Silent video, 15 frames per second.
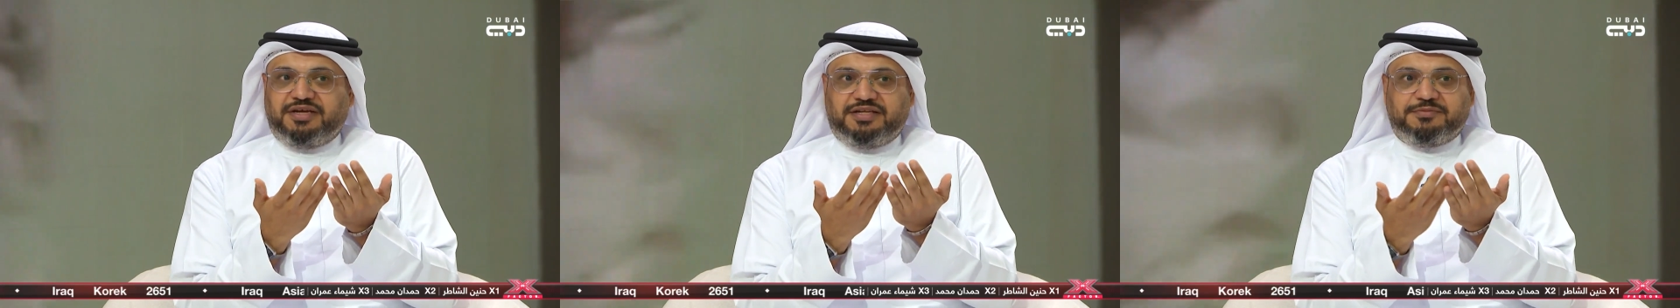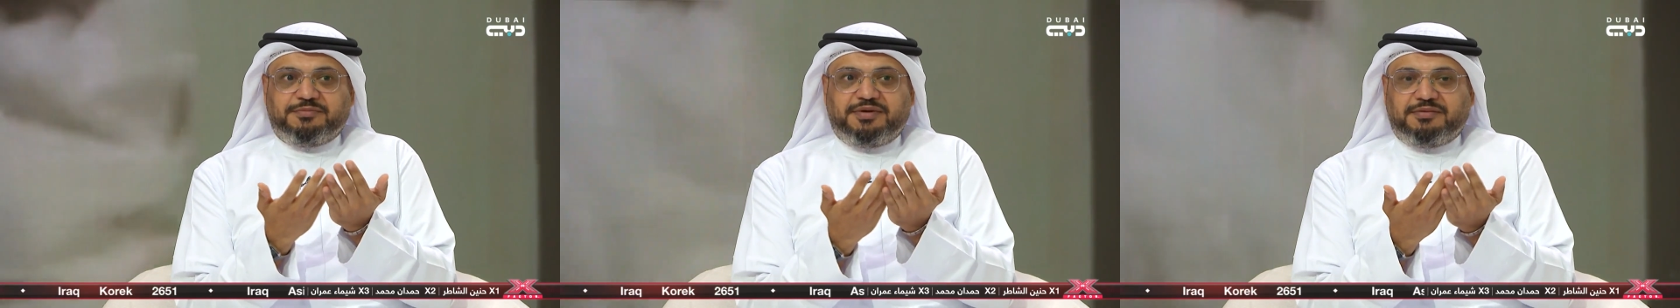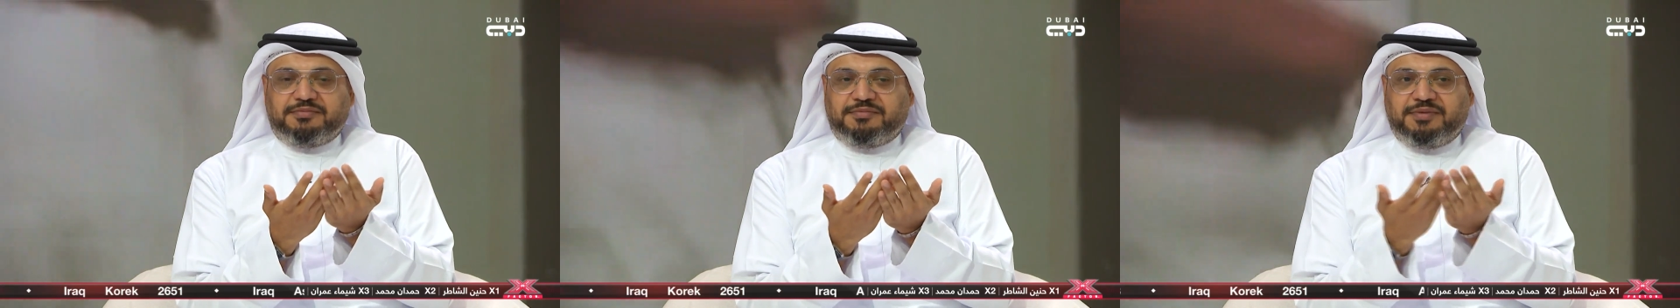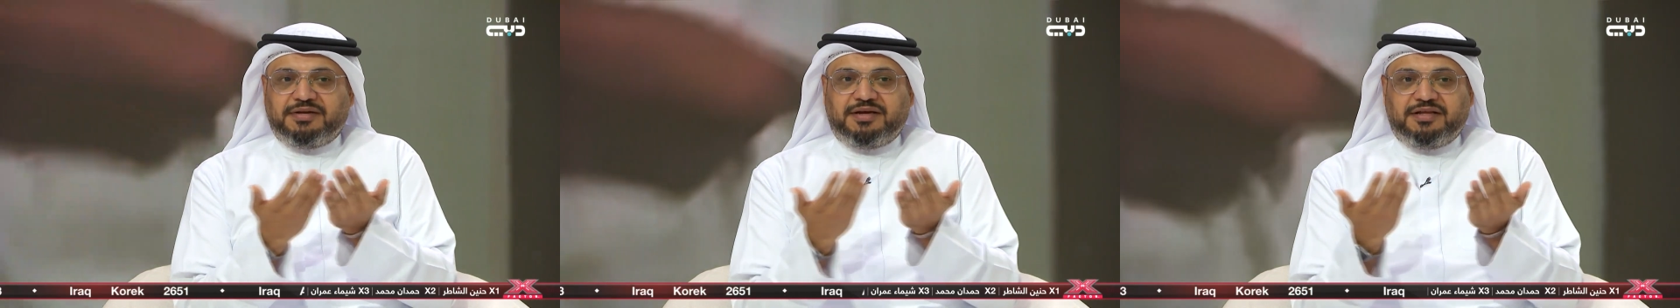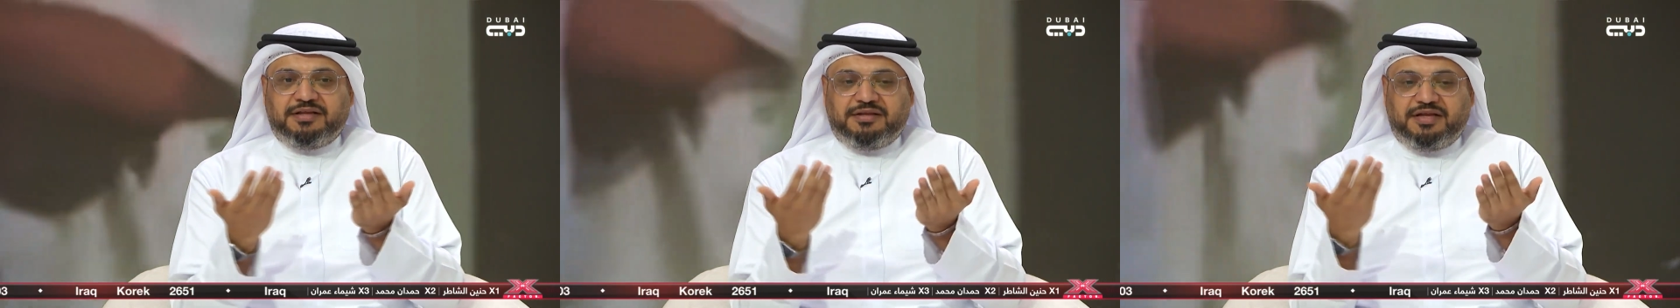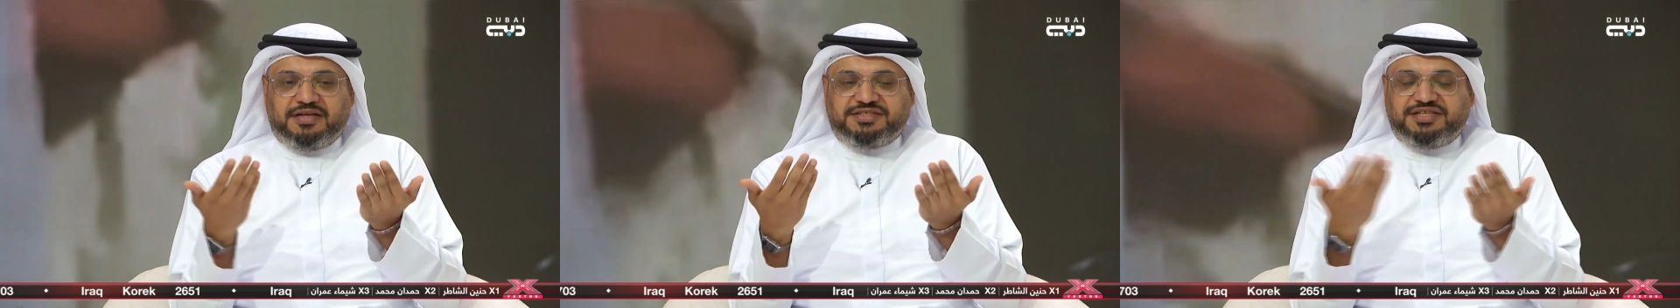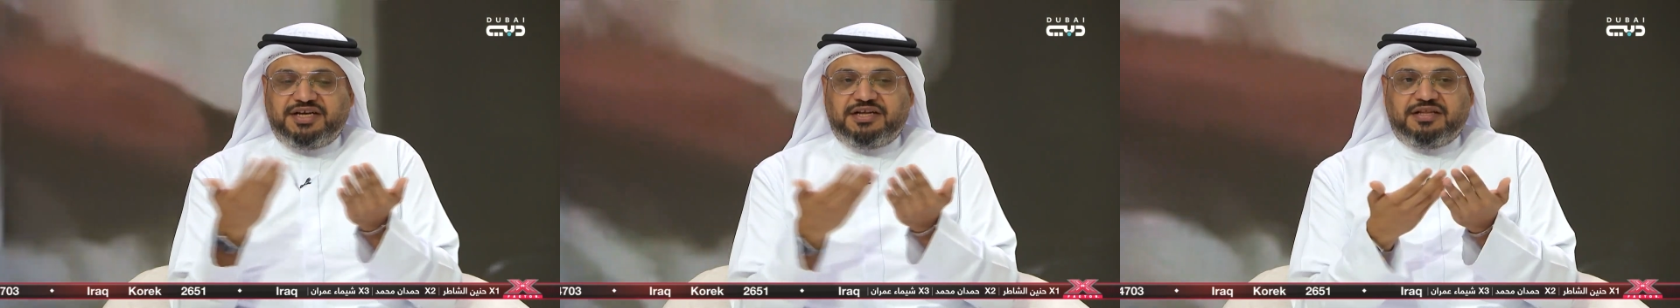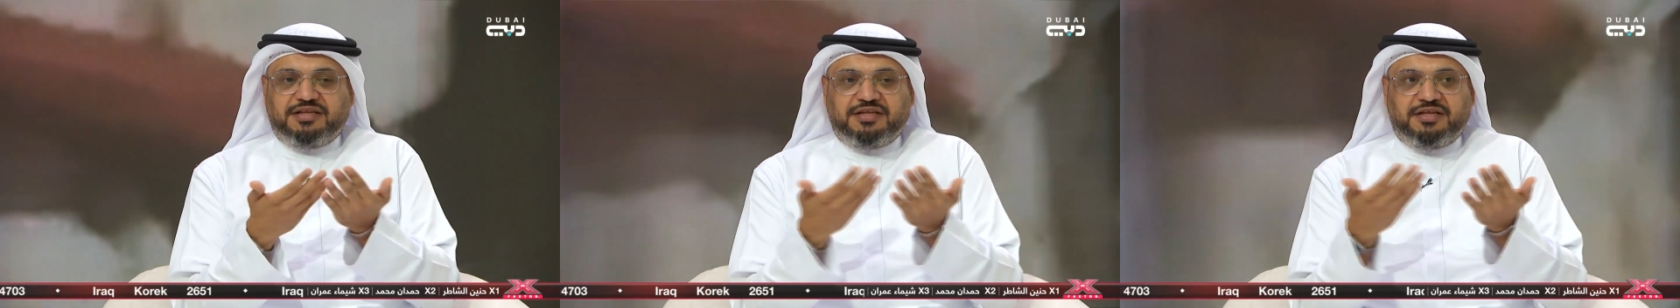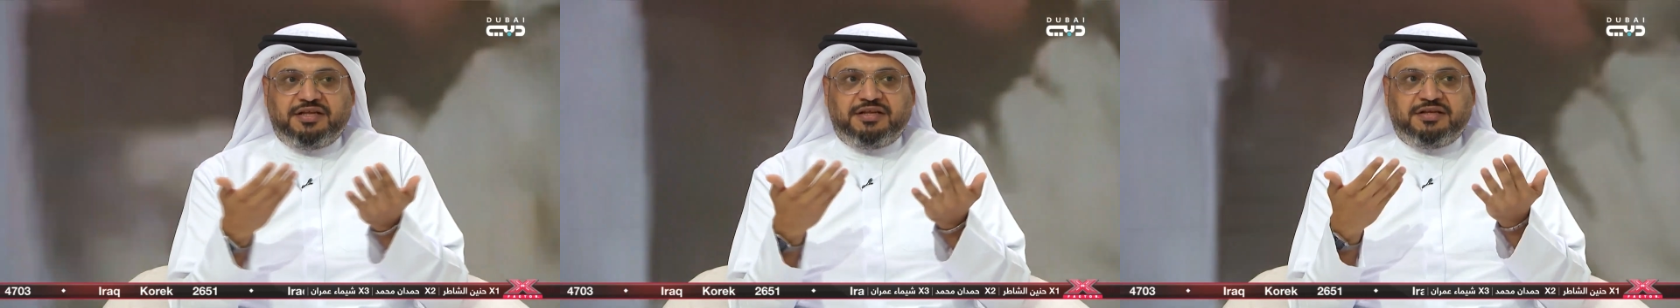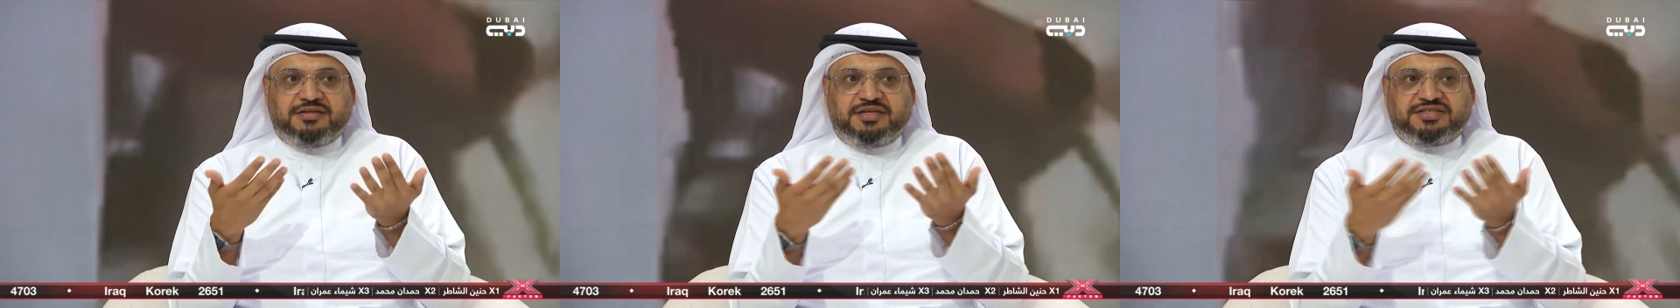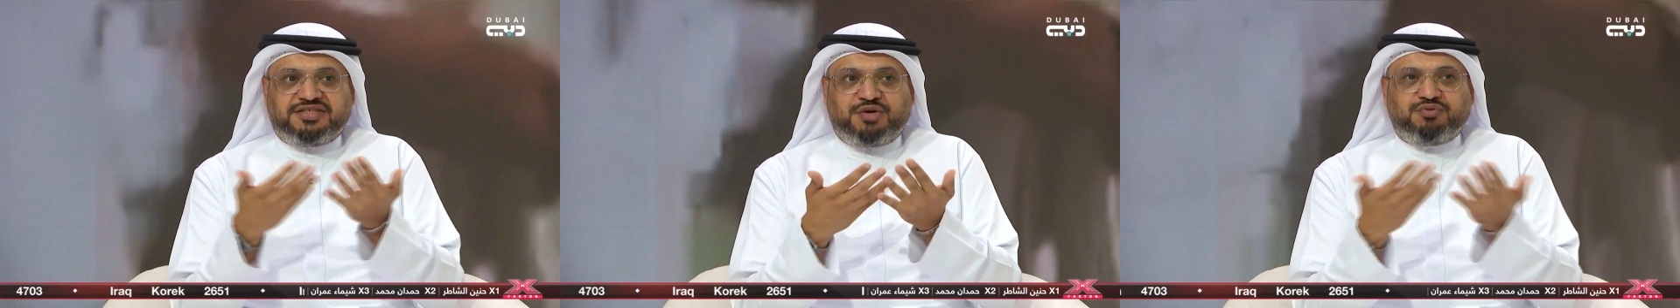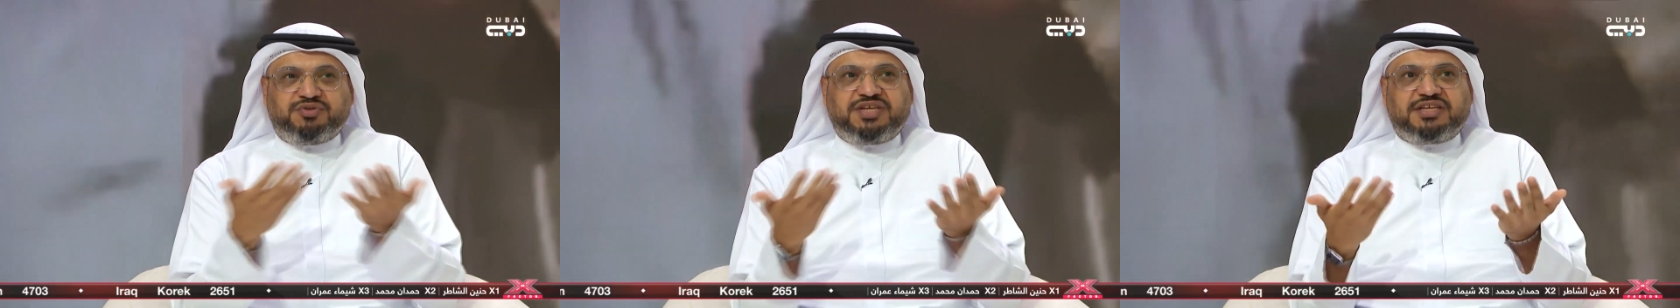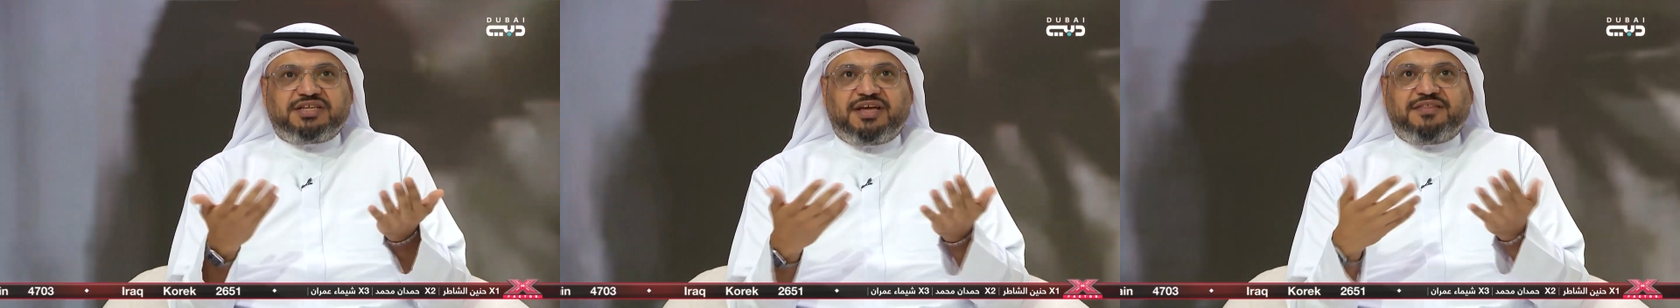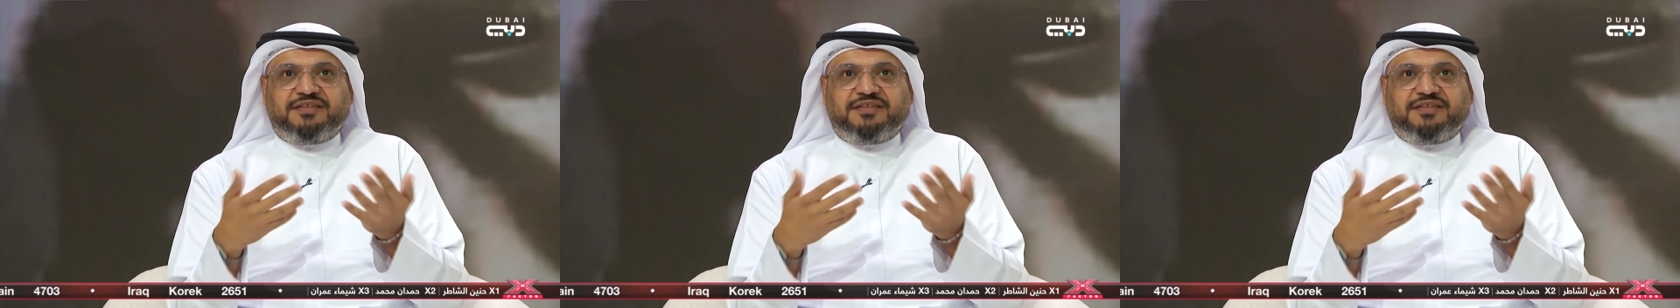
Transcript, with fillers: يعني ما ما الاشياء التجاوزات